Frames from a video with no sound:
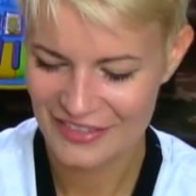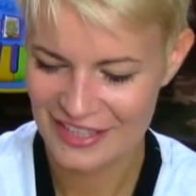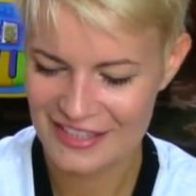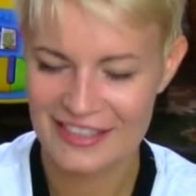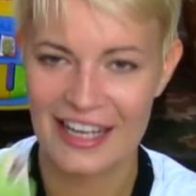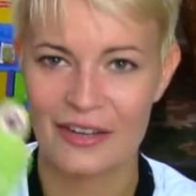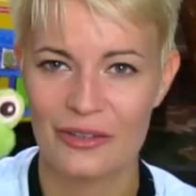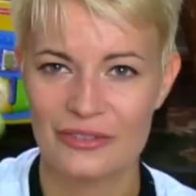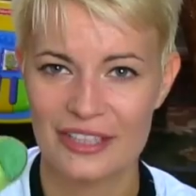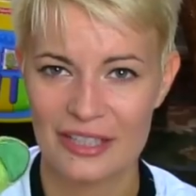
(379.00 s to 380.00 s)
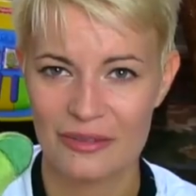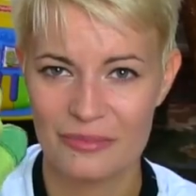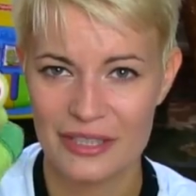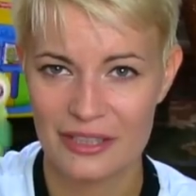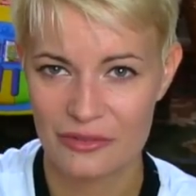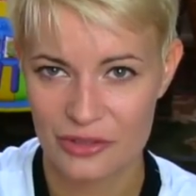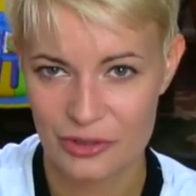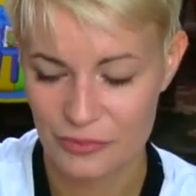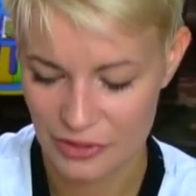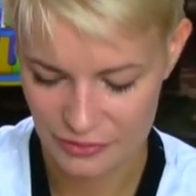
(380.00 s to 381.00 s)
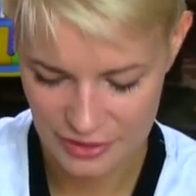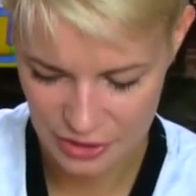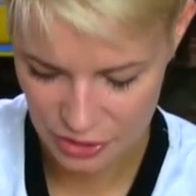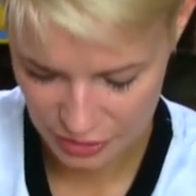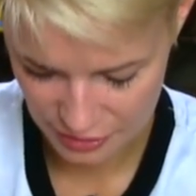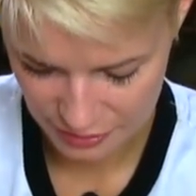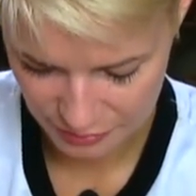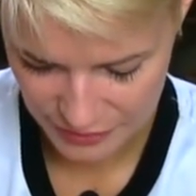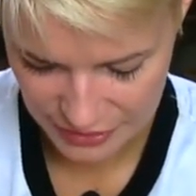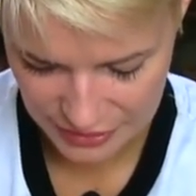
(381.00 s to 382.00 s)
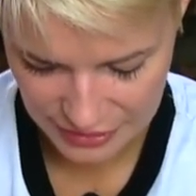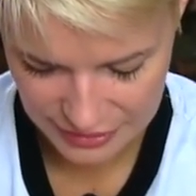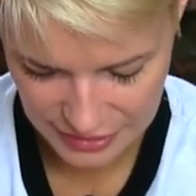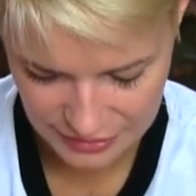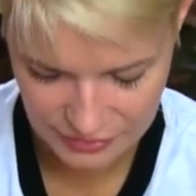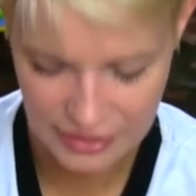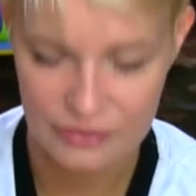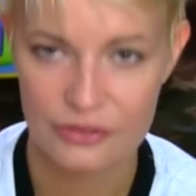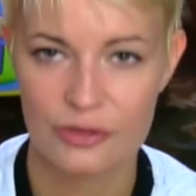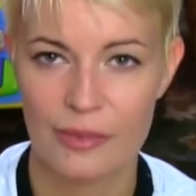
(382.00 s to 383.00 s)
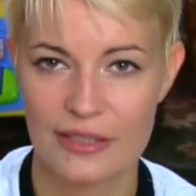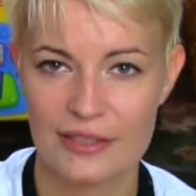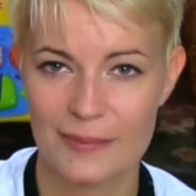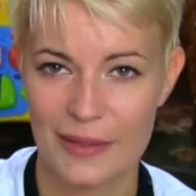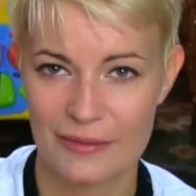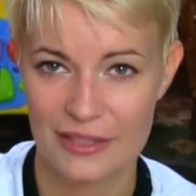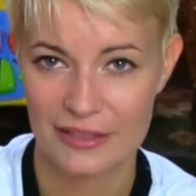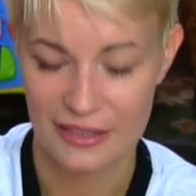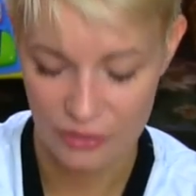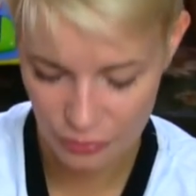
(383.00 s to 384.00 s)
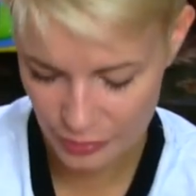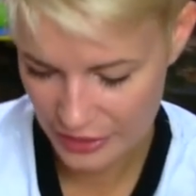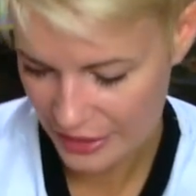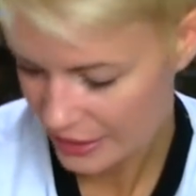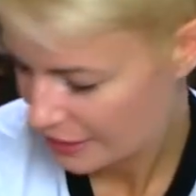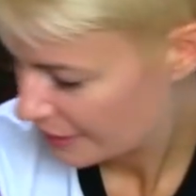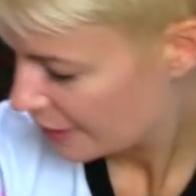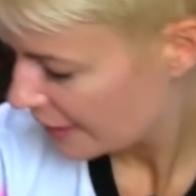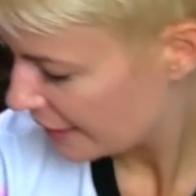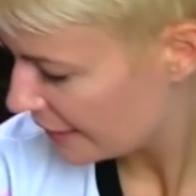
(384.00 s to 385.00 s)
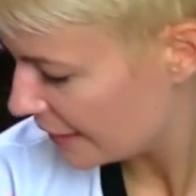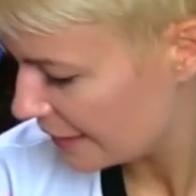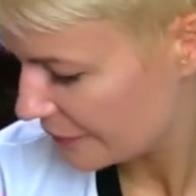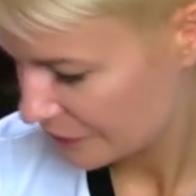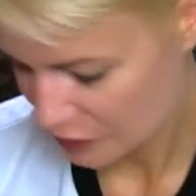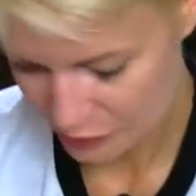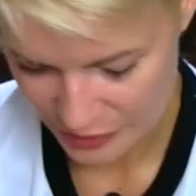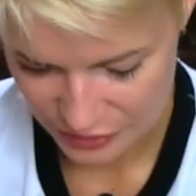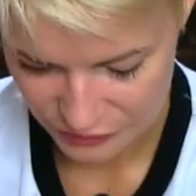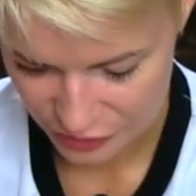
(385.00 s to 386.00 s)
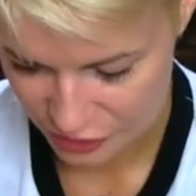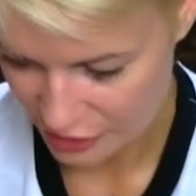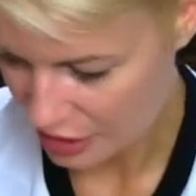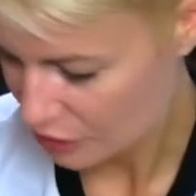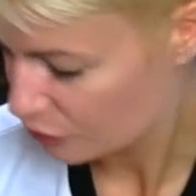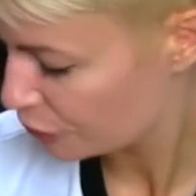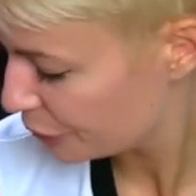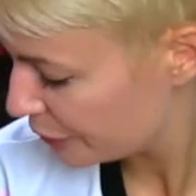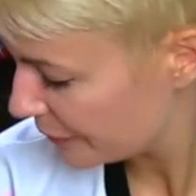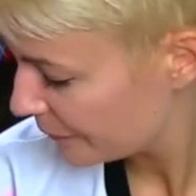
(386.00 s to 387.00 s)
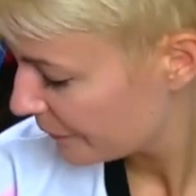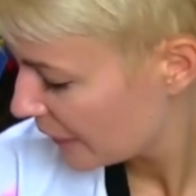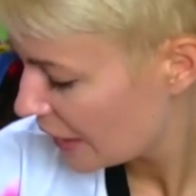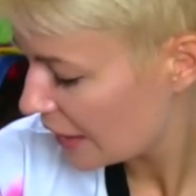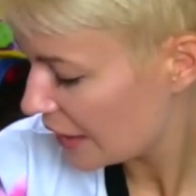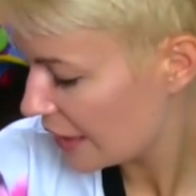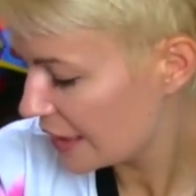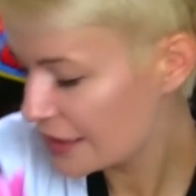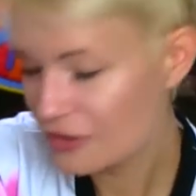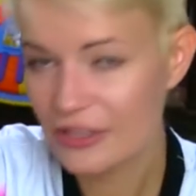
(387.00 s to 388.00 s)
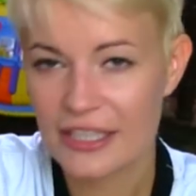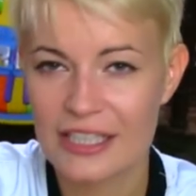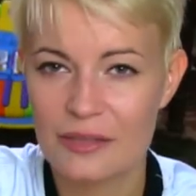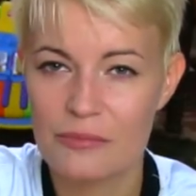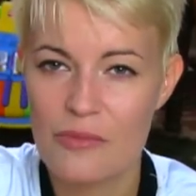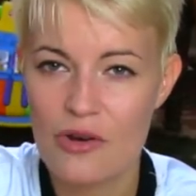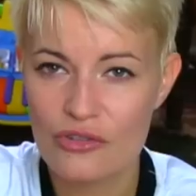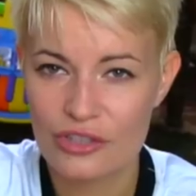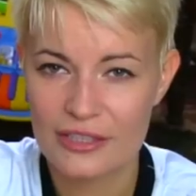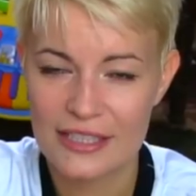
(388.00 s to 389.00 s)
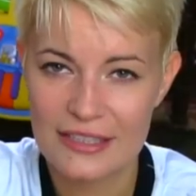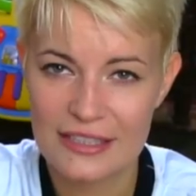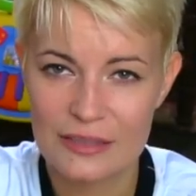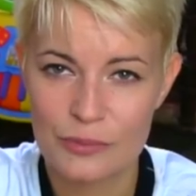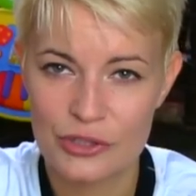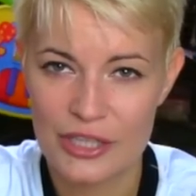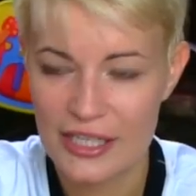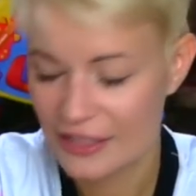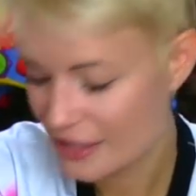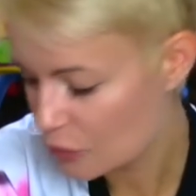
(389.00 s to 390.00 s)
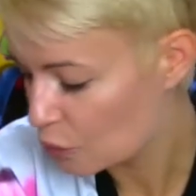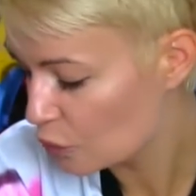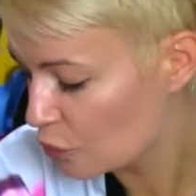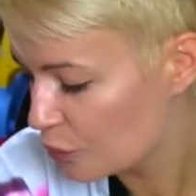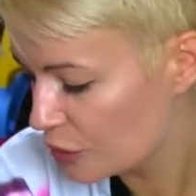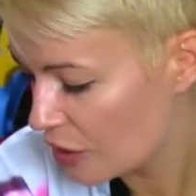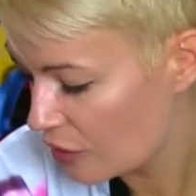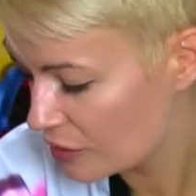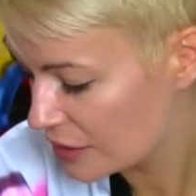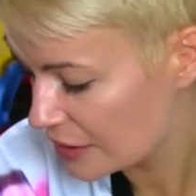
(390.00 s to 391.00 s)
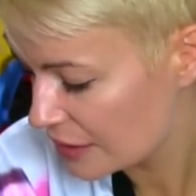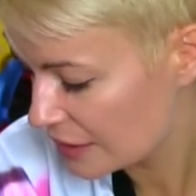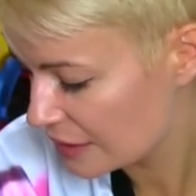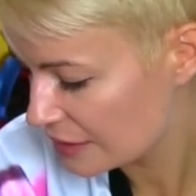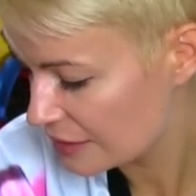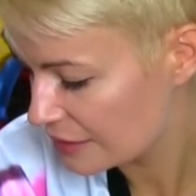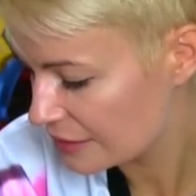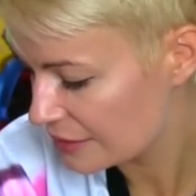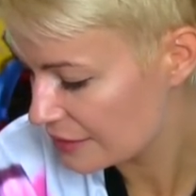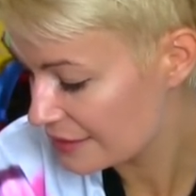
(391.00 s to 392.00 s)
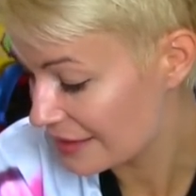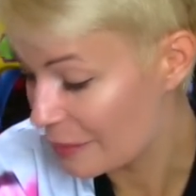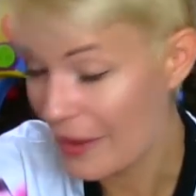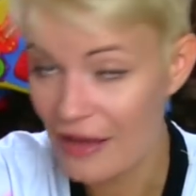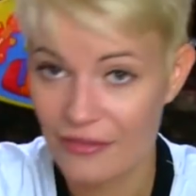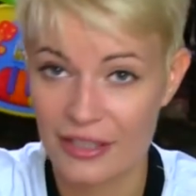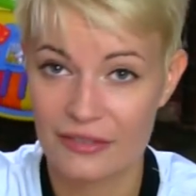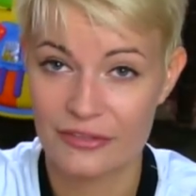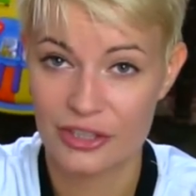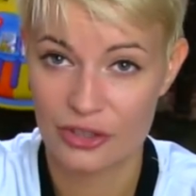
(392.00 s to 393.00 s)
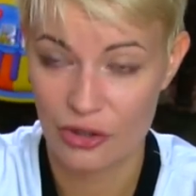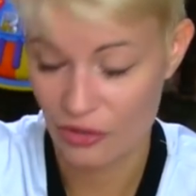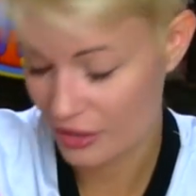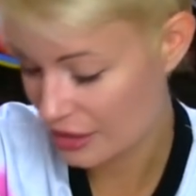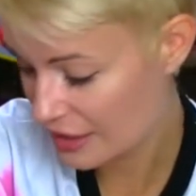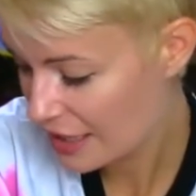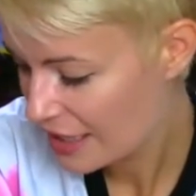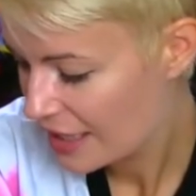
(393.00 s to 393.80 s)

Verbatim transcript: więc taką, taką myjką żeśmy ją też e, myli. Teraz ostatnio się bardziej sprawdza ta gąbka, też bardzo Wiktoria ją lubi. E, I do takich może teraz przejdę ulubionych e, zabawek Wiktorii.